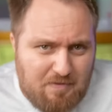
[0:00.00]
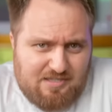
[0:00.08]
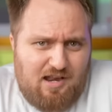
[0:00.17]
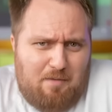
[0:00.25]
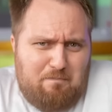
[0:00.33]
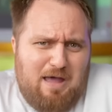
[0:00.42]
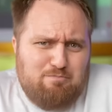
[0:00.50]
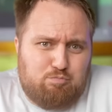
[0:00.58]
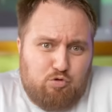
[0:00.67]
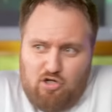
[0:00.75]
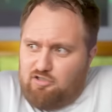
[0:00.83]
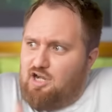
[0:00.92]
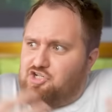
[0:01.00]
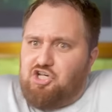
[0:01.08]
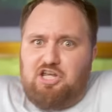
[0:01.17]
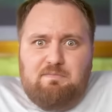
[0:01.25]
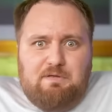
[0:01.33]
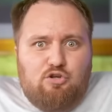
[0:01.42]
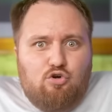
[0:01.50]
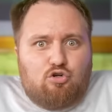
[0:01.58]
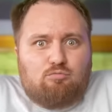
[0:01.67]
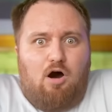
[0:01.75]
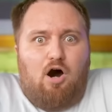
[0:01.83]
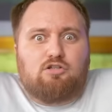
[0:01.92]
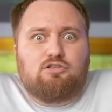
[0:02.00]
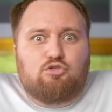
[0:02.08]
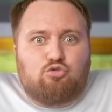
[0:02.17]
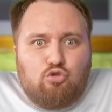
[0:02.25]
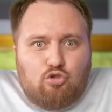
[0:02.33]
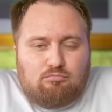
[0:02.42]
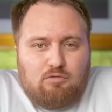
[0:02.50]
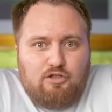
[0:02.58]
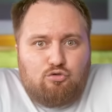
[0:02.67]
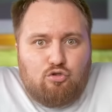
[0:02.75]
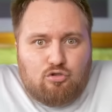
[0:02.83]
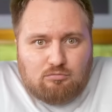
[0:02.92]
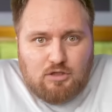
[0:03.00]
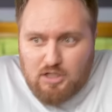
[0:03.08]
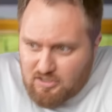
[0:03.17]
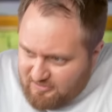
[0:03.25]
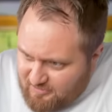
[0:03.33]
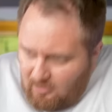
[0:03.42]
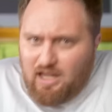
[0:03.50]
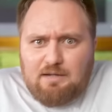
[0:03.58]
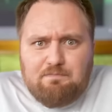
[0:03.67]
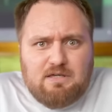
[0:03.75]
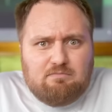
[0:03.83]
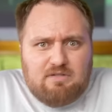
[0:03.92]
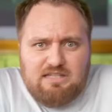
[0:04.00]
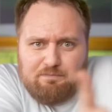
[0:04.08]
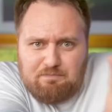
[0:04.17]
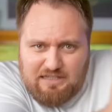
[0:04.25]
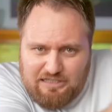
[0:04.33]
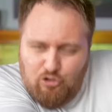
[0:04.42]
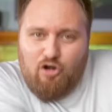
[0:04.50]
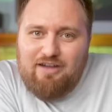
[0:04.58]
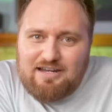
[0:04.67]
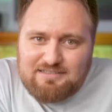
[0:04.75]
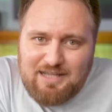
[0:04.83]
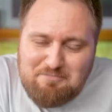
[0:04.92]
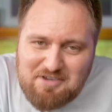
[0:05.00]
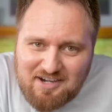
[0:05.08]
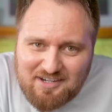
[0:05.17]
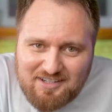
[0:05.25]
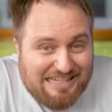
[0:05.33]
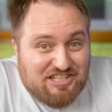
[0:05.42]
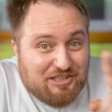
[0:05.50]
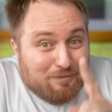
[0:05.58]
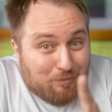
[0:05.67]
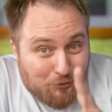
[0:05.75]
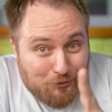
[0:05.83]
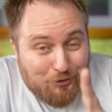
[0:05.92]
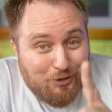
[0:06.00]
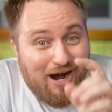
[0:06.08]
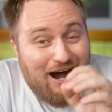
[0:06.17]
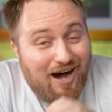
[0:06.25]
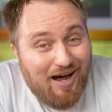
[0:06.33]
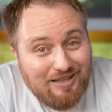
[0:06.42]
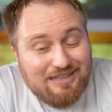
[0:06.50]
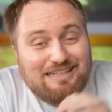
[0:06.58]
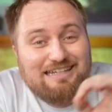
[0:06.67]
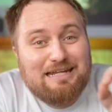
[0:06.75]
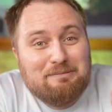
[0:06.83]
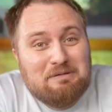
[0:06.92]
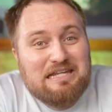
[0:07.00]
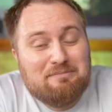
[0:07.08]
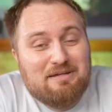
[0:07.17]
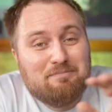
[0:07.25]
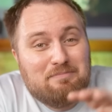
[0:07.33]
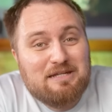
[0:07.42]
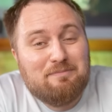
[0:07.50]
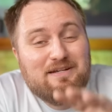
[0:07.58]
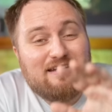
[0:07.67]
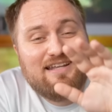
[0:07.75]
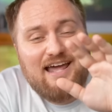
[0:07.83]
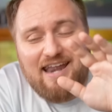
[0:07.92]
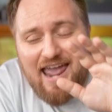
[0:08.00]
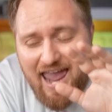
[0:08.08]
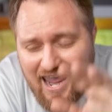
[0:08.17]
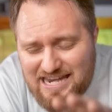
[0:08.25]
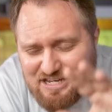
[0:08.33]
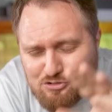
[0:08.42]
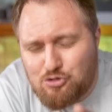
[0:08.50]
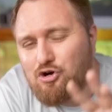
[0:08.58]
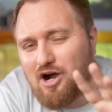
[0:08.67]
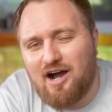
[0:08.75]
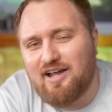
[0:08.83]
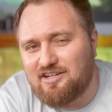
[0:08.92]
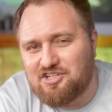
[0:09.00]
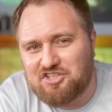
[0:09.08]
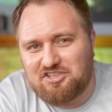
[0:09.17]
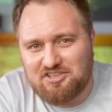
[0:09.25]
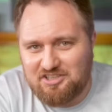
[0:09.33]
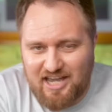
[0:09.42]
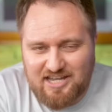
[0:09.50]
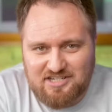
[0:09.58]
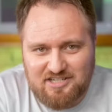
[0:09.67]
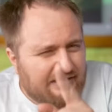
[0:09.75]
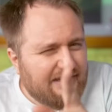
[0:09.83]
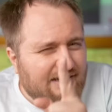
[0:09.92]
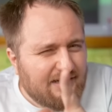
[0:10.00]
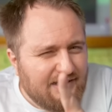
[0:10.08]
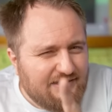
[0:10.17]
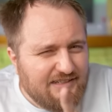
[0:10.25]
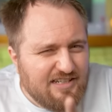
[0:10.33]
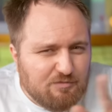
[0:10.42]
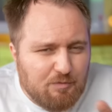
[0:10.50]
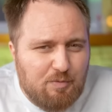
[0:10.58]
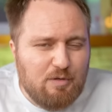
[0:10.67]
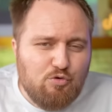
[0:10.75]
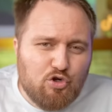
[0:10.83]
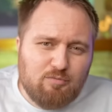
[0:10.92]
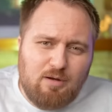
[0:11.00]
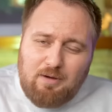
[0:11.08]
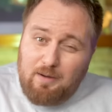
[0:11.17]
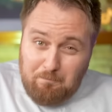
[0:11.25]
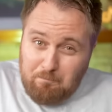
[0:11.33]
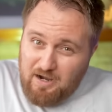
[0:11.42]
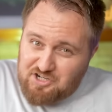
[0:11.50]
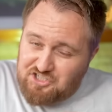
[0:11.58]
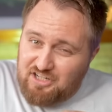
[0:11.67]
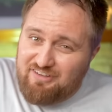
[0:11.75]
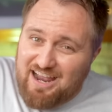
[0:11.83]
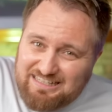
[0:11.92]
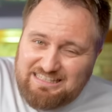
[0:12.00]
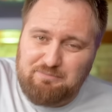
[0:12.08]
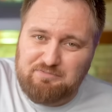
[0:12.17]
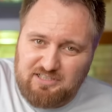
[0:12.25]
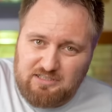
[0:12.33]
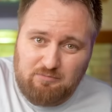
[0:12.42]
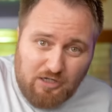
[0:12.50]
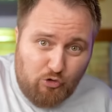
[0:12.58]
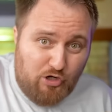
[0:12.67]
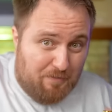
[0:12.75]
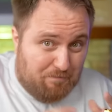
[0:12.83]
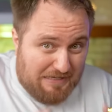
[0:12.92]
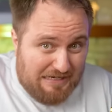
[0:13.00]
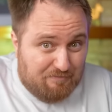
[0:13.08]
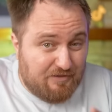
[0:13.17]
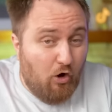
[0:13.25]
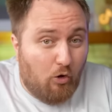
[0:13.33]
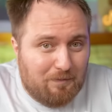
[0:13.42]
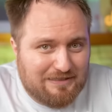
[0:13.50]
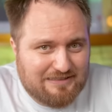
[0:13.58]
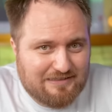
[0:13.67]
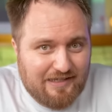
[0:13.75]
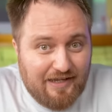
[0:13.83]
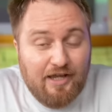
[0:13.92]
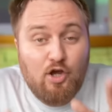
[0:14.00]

Mesela ben bu kadar şeyi biliyorum, anlatıyorum, ediyorum. Salak mıyım? Gidip de kilo versem ya. İşte bu halk ile bilimin birbirinden en çok ayrıştığı yer. Dikkat ettiniz mi bilmiyorum ama başta verdiğim tanıma göre bilimde obezite